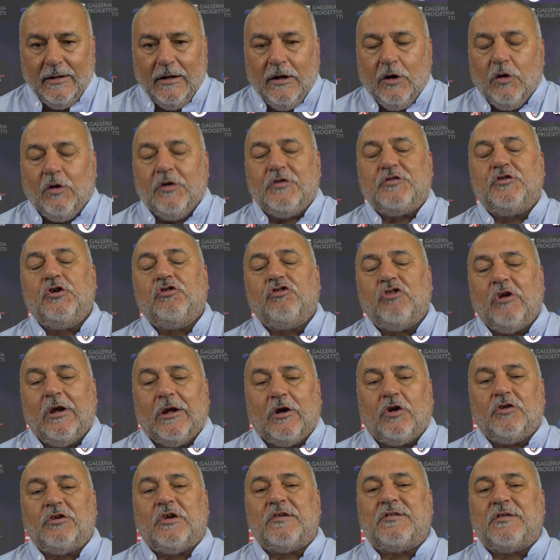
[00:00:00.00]
Quest'oggi le
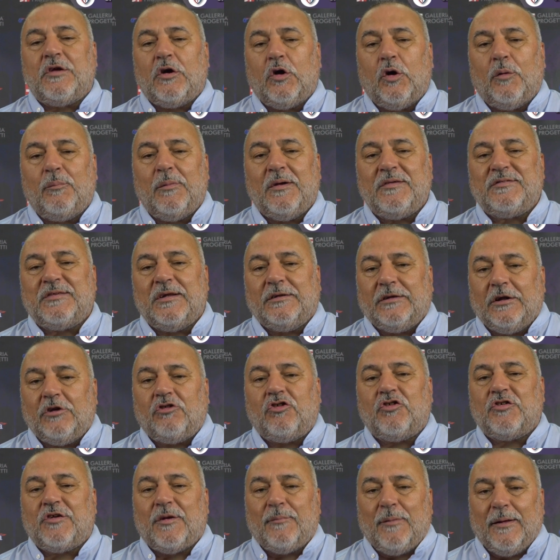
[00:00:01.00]
cose si erano messe
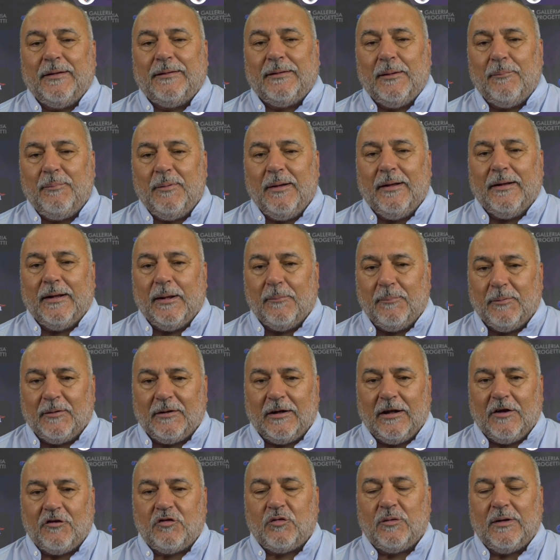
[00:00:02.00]
decisamente bene perché
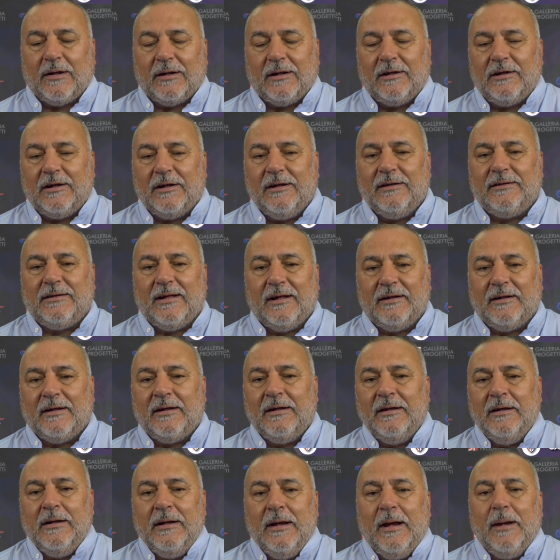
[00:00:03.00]
la squadra cagliaritana
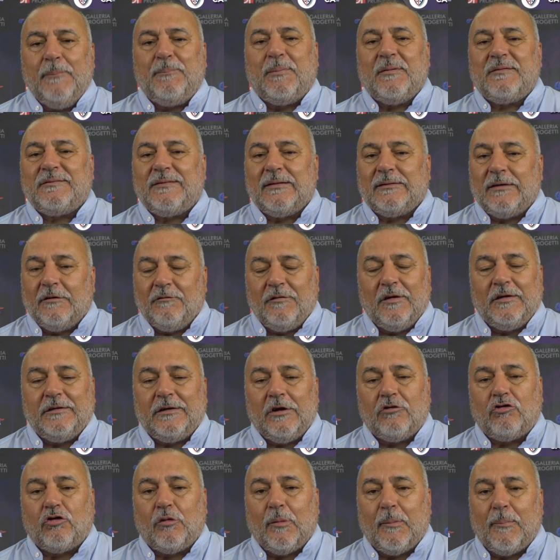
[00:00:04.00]
è passata in
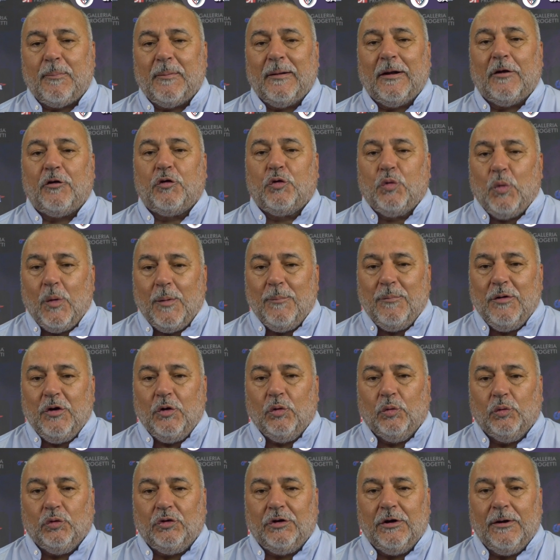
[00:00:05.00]
vantaggio per appena due
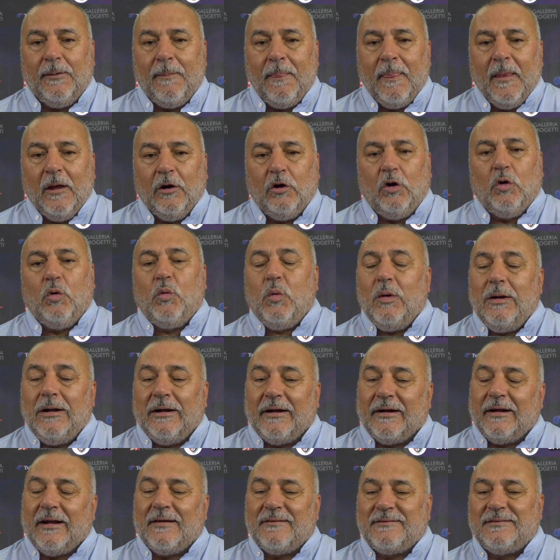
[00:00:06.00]
minuti con quella
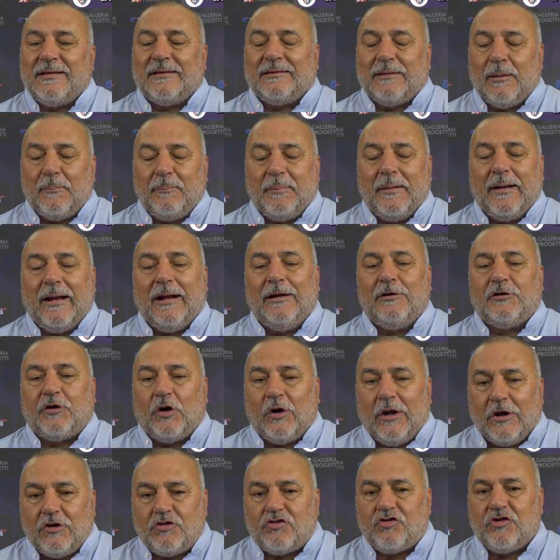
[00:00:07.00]
che era stata peraltro
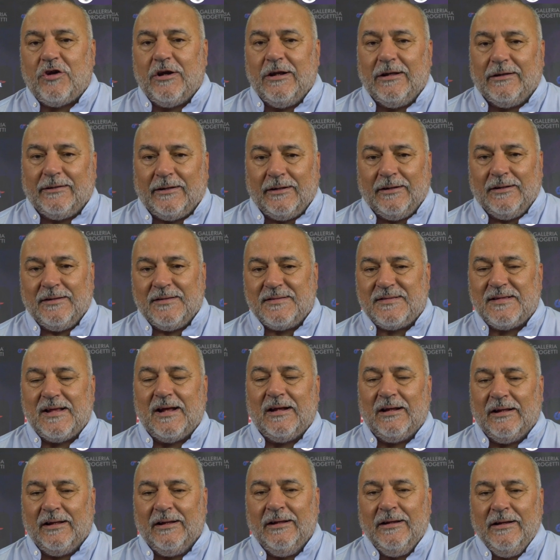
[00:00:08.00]
la scelta
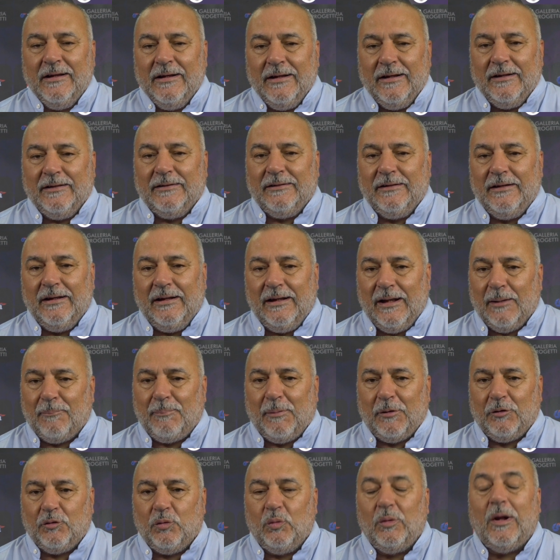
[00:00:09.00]
iniziale di La
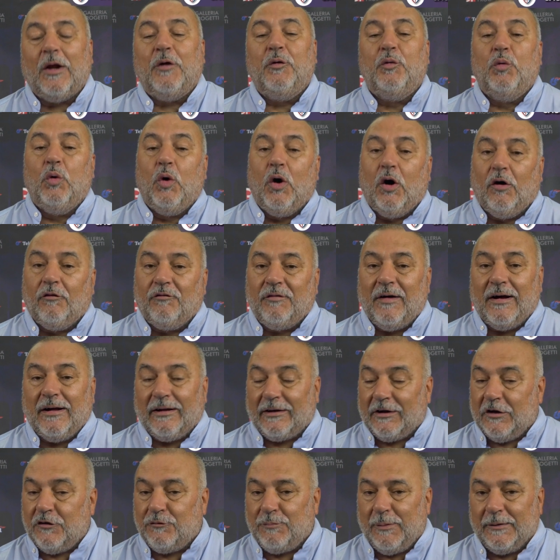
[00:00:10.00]
Padula nuova
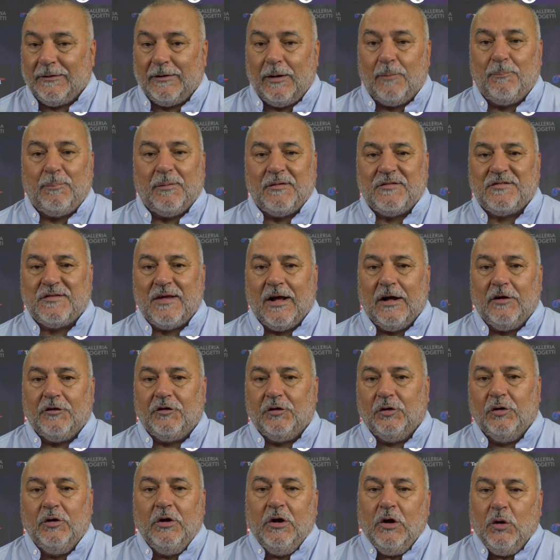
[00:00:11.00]
rispetto al
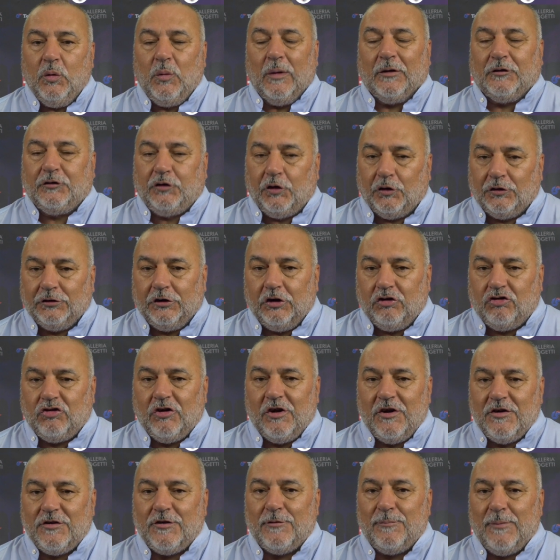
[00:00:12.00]
passato.
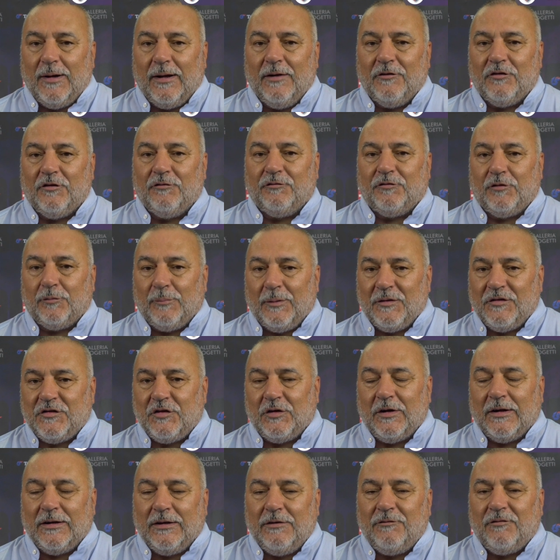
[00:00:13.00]
Quattordicesima
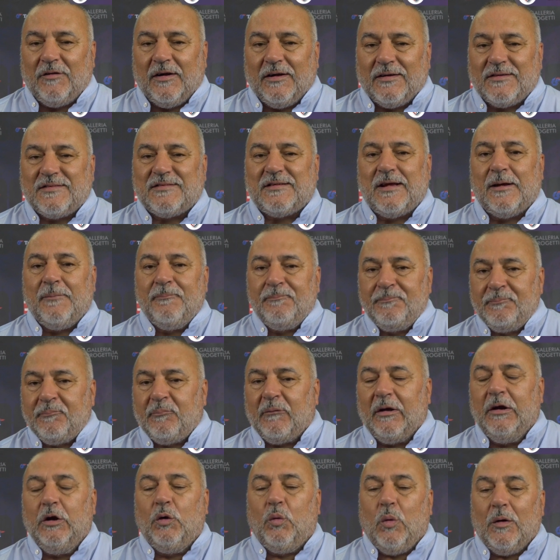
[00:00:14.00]
formazione diversa
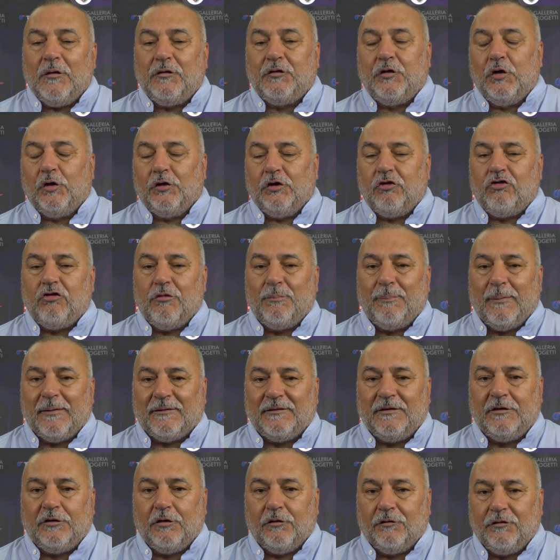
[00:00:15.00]
in 14
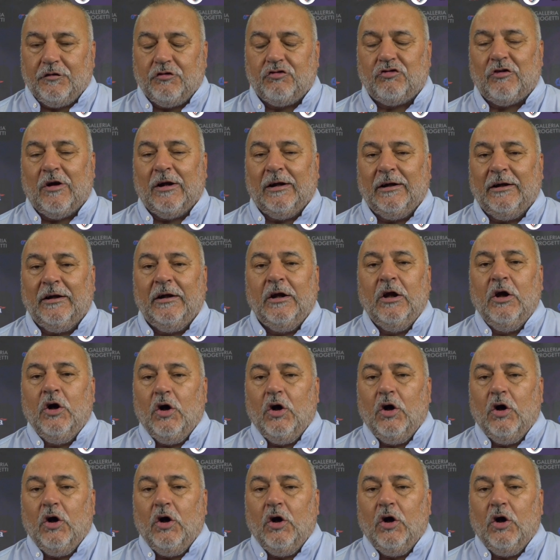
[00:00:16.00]
partite ufficiali.